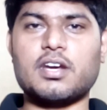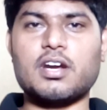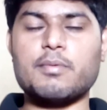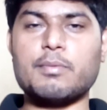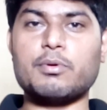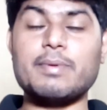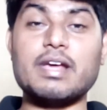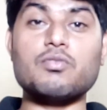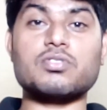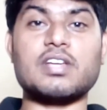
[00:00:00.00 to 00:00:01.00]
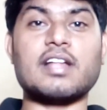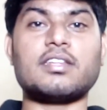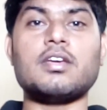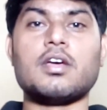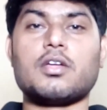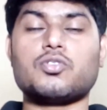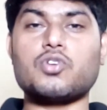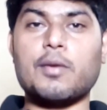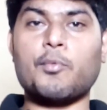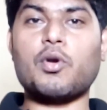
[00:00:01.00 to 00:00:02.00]
की इंटरनल मेमोरी मिलेगी और साथ ही
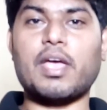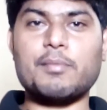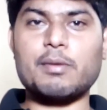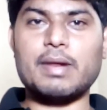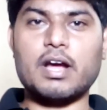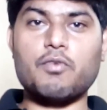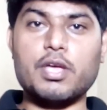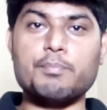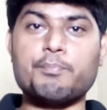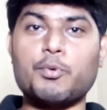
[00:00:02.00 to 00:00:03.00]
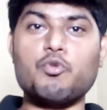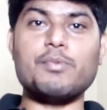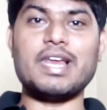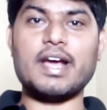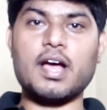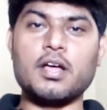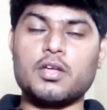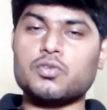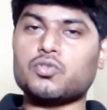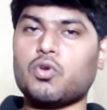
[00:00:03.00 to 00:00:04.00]
जो आपको कैमरा मिलेगा वो इम्प्रूव मिलेगा
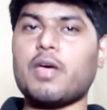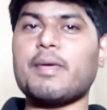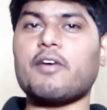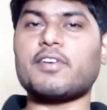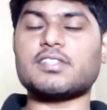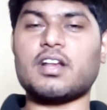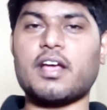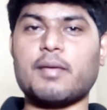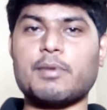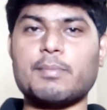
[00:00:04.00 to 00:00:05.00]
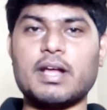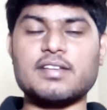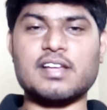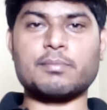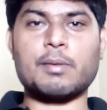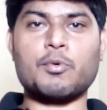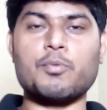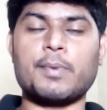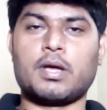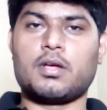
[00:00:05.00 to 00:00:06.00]
सोलह मेगा का कैमरा मिलेगा साथ में
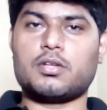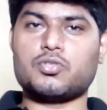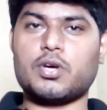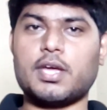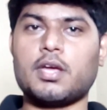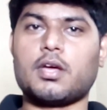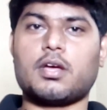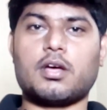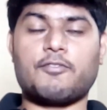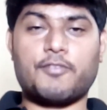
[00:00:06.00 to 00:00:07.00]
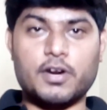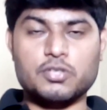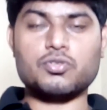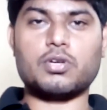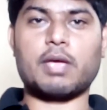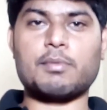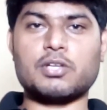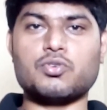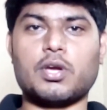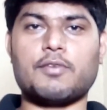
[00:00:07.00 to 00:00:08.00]
आपको जो है फ्रंट
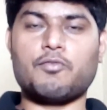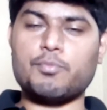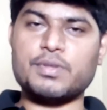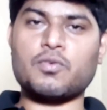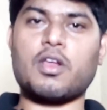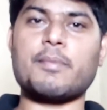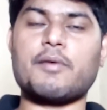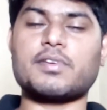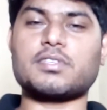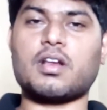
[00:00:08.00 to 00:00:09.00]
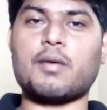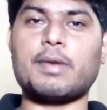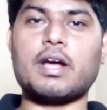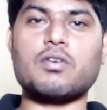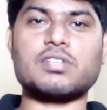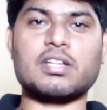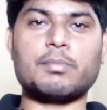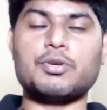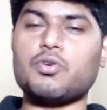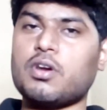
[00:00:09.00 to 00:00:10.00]
कैमरा जो है वो भी सोलह मेगा का मिलेगा और
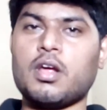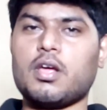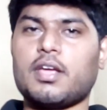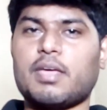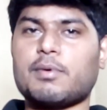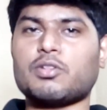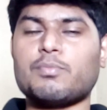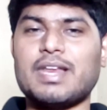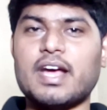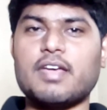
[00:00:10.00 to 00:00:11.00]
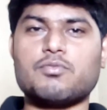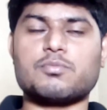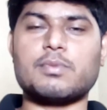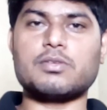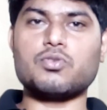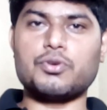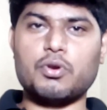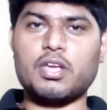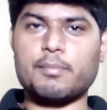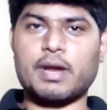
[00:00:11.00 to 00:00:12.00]
साथ में ड्यूल कैमरा तो मिलेगा ही उसमें जो
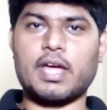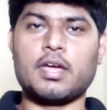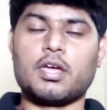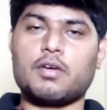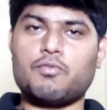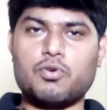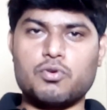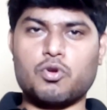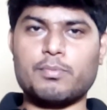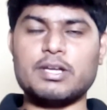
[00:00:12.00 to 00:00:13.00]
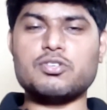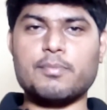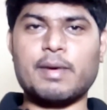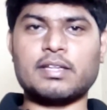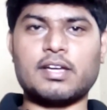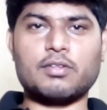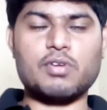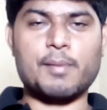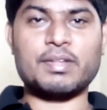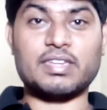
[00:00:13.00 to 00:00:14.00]
ड्यूल कैमरा है वो नॉर्मली जो हम बात करें
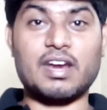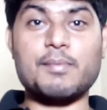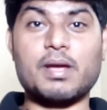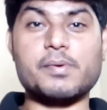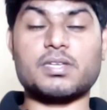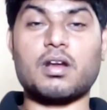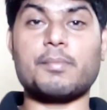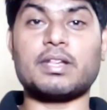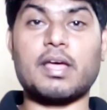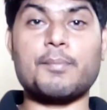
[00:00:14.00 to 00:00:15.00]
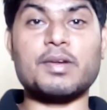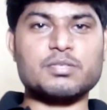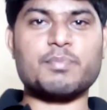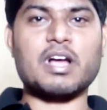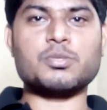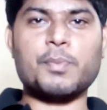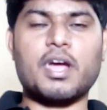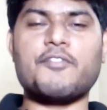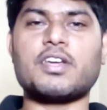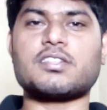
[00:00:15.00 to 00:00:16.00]
तो यहाँ पे तेरह मेगा का मिलता है प्लस पाँच
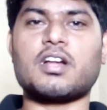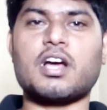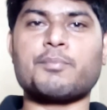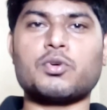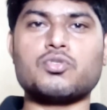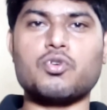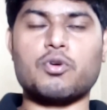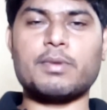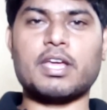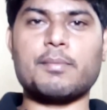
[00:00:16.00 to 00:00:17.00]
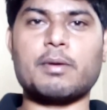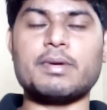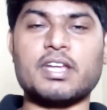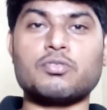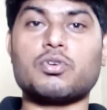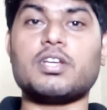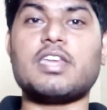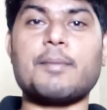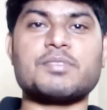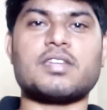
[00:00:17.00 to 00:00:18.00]
मेगा का आपको जो नॉर्मल कैमरा मिलता है जो कि
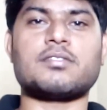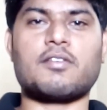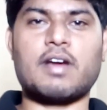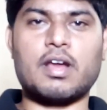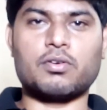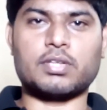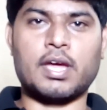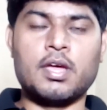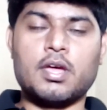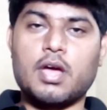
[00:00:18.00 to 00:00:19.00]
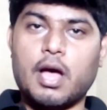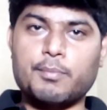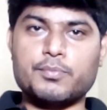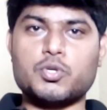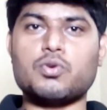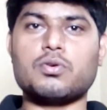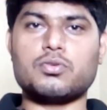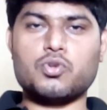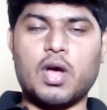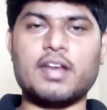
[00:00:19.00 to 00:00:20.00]
डेप सेंसर वाला होता है अब जो
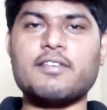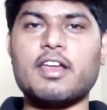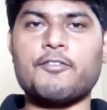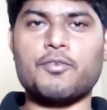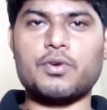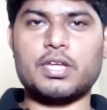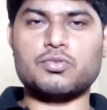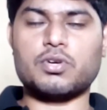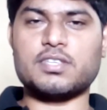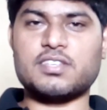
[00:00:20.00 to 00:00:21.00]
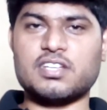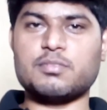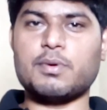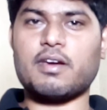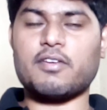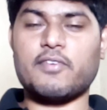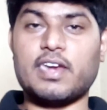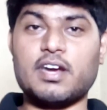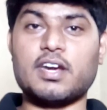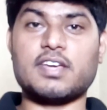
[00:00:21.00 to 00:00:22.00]
जो आने वाला फ़ोन है जो कि छः जी वाला
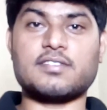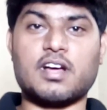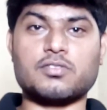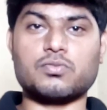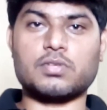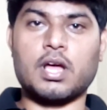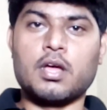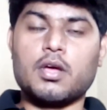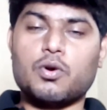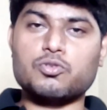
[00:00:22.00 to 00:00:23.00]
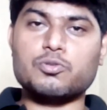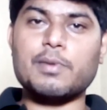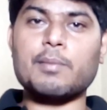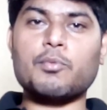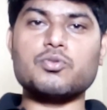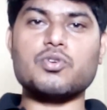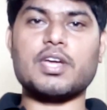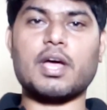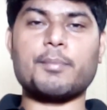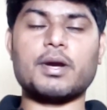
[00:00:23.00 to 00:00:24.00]
वेरियंट है इसका आसूस का उसमें आपको
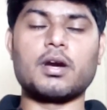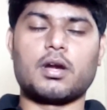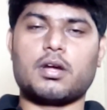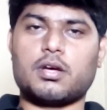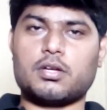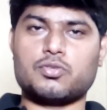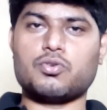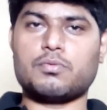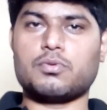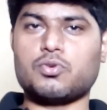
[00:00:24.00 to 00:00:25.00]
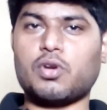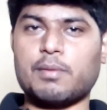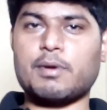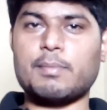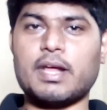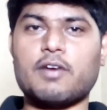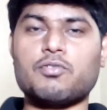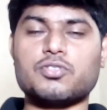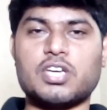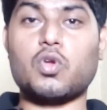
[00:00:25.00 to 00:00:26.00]
जो है यहाँ पर जो जो कैमरा
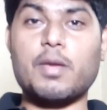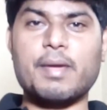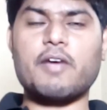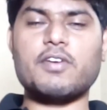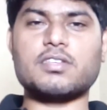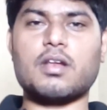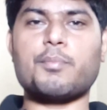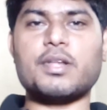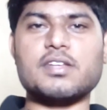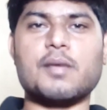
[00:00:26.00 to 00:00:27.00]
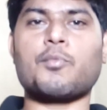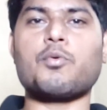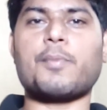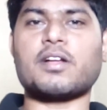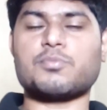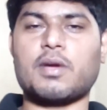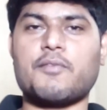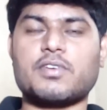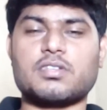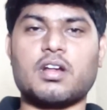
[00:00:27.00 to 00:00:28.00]
मिलेगा वो सोलह मेगा प्लस आपको पाँच
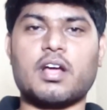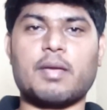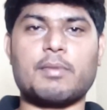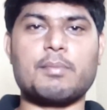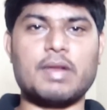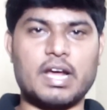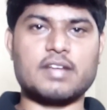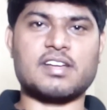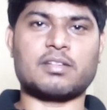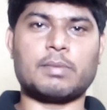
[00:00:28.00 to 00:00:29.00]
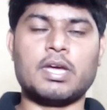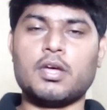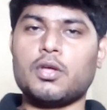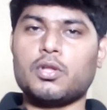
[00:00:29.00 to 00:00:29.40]
मेगा का कैमरा मिलेगा साथ में